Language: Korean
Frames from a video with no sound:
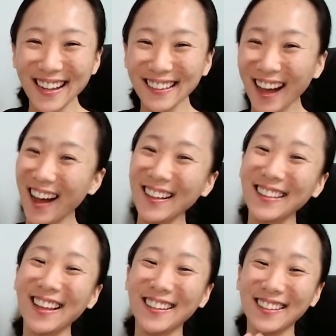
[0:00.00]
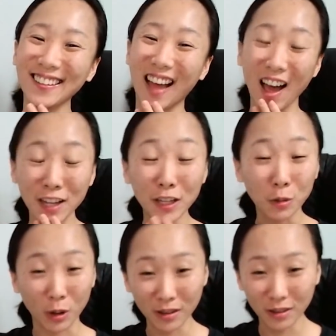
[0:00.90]
나한테는 안
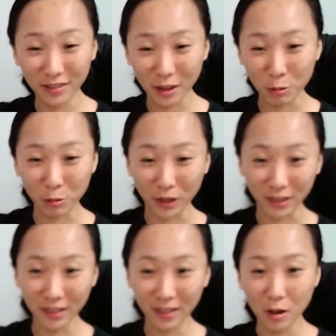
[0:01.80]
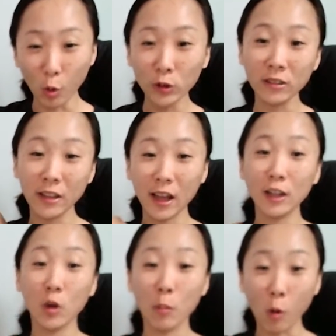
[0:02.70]
하더라 캣콜링은. 옷은 내가
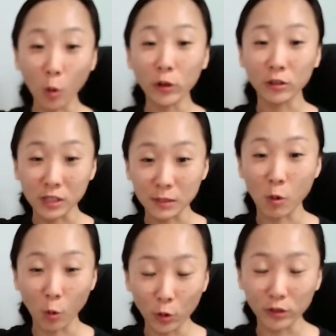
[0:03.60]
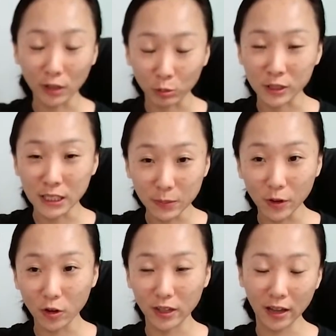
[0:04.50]
더 벗고 있었지. 벗고 있었다고
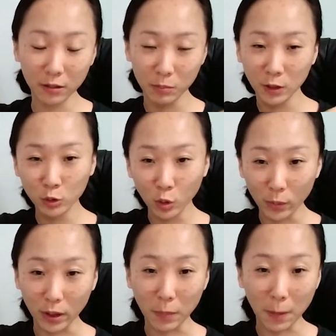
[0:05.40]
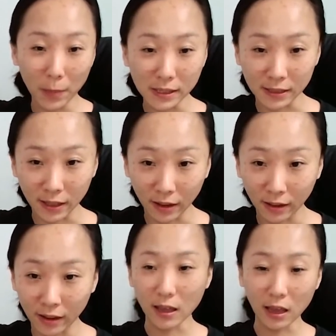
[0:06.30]
치면 나는 민소매 반바지인데
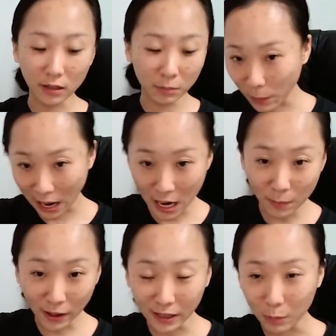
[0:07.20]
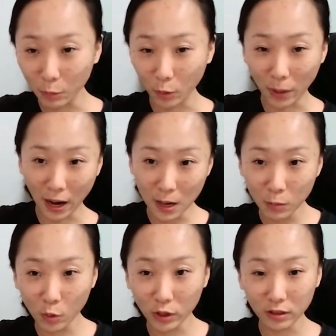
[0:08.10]
걔는 발밖에 안 보여. 발
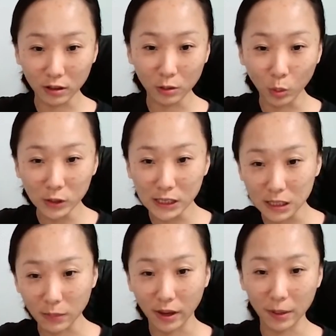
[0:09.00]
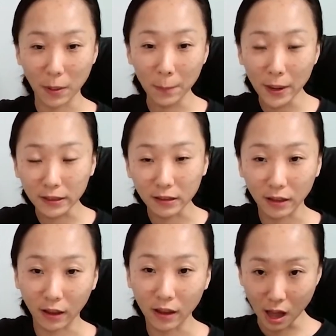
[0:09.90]
보이는 그 롱치마에
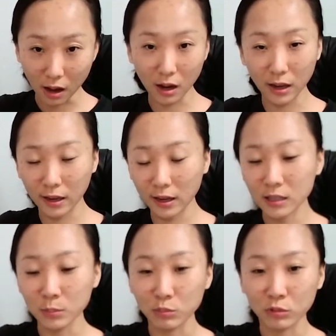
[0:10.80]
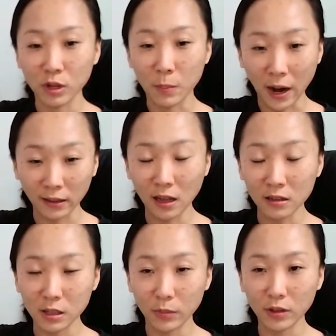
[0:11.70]
반팔티인데, 아까 얘기하신 분의 말에
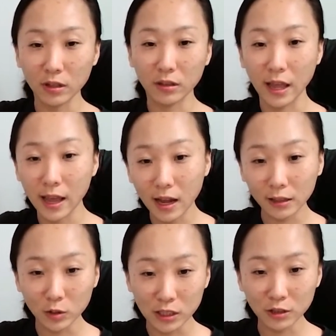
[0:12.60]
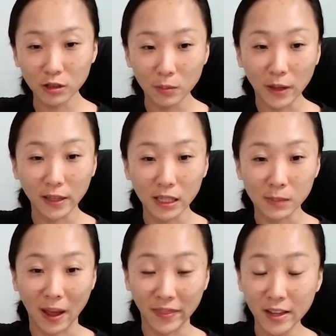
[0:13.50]
따르자면은 내가 더 시선을 받아야지
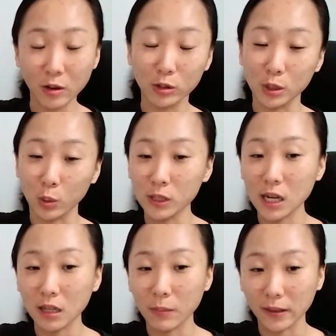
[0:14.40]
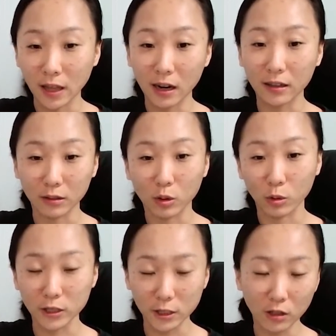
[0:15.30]
맞는 거지. 옷차림에 따라서
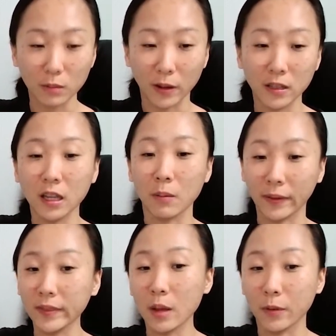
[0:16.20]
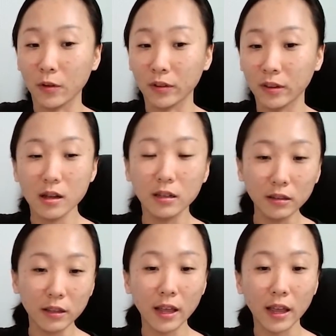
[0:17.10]
시선을 받는 게 맞다면.
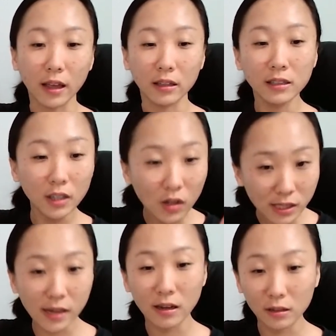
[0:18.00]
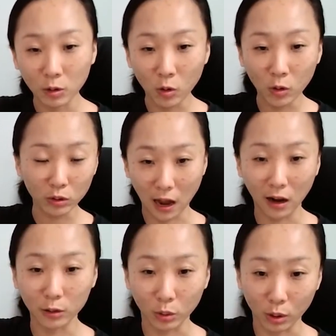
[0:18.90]
근데 그 여자애가 더
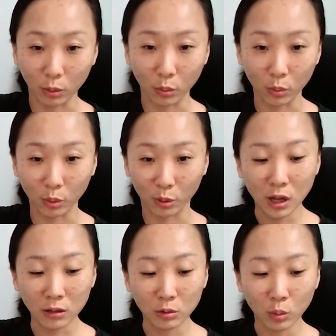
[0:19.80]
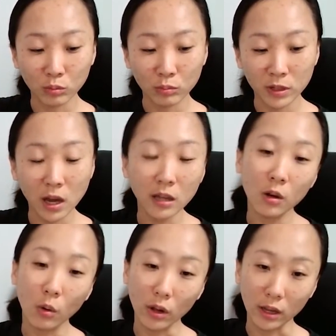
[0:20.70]
당하더라고. 나는 너무
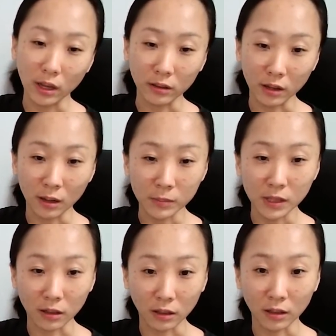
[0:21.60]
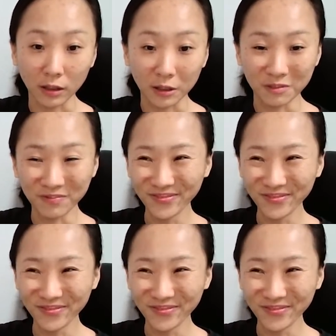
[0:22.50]
미안한 거야 얘한테 갑자기.